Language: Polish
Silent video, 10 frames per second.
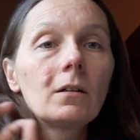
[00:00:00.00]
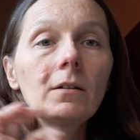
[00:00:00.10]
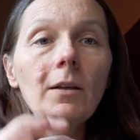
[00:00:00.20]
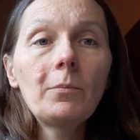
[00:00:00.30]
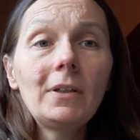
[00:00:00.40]

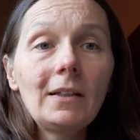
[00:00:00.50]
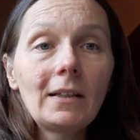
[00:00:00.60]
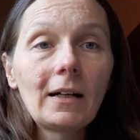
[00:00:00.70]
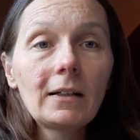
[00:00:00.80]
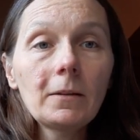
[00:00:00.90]

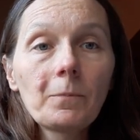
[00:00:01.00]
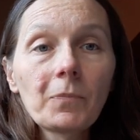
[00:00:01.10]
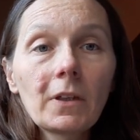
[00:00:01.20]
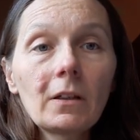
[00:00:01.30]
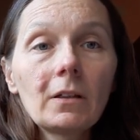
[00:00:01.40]
Dęblina
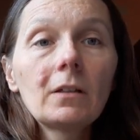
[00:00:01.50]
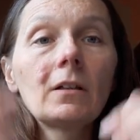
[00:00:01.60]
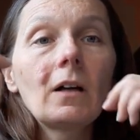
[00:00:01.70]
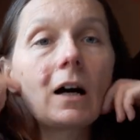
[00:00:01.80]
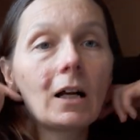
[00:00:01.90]
e,
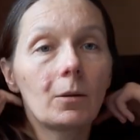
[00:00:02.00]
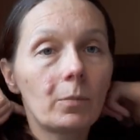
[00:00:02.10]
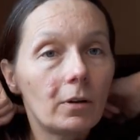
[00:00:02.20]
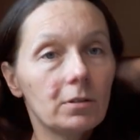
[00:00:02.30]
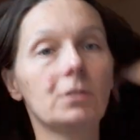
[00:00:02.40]

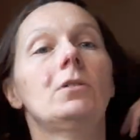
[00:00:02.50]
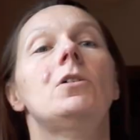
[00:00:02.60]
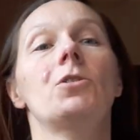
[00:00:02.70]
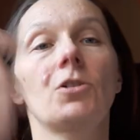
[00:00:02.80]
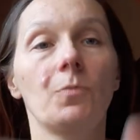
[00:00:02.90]
albo z
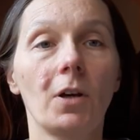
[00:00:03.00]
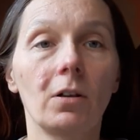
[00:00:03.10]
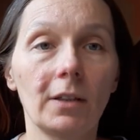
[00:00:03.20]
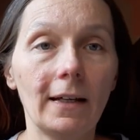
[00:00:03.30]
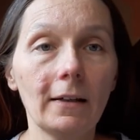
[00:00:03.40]
gdzieś
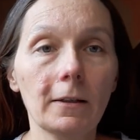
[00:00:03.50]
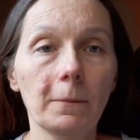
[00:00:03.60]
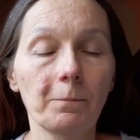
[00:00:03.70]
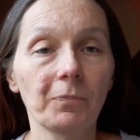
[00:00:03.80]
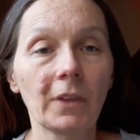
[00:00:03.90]
Pionek,
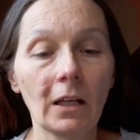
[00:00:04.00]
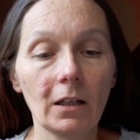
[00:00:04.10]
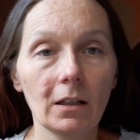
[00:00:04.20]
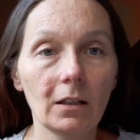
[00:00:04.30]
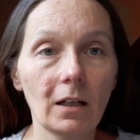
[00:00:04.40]

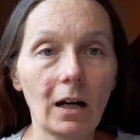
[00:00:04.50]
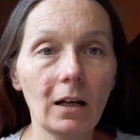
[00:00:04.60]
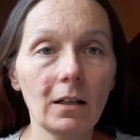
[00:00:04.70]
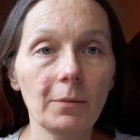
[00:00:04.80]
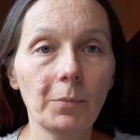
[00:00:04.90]
e,
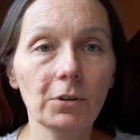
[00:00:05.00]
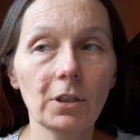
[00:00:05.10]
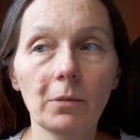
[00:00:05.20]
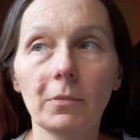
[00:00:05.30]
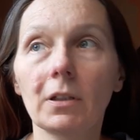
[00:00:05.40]
ale
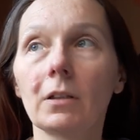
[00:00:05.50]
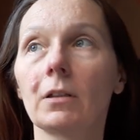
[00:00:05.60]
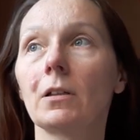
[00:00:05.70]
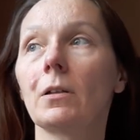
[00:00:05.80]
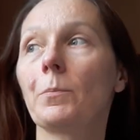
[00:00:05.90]
potem
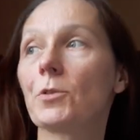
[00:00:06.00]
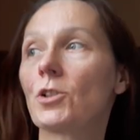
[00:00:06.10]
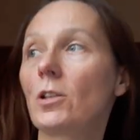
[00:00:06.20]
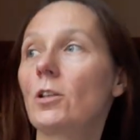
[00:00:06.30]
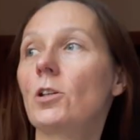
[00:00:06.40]

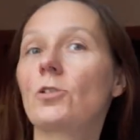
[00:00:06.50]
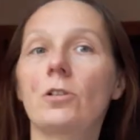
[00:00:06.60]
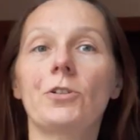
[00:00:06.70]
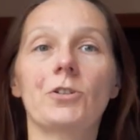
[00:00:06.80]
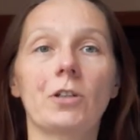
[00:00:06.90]

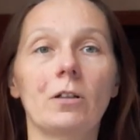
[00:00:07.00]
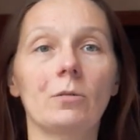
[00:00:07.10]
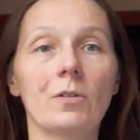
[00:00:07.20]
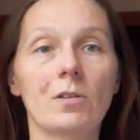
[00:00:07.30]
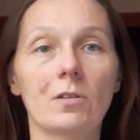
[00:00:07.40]
przenieśli się
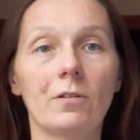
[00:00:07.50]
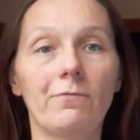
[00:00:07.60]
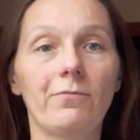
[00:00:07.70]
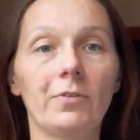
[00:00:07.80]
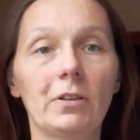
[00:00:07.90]
z,
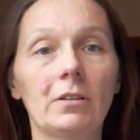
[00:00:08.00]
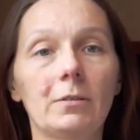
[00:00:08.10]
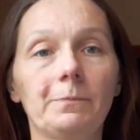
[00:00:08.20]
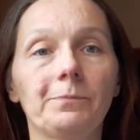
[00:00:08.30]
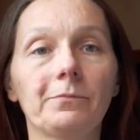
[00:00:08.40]
w
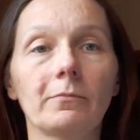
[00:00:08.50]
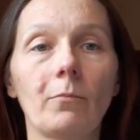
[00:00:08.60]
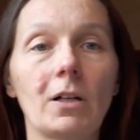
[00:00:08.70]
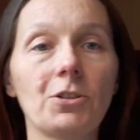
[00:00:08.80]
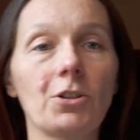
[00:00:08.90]
mm,
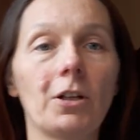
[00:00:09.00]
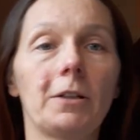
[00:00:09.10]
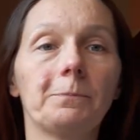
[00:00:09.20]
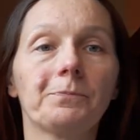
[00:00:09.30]
bardziej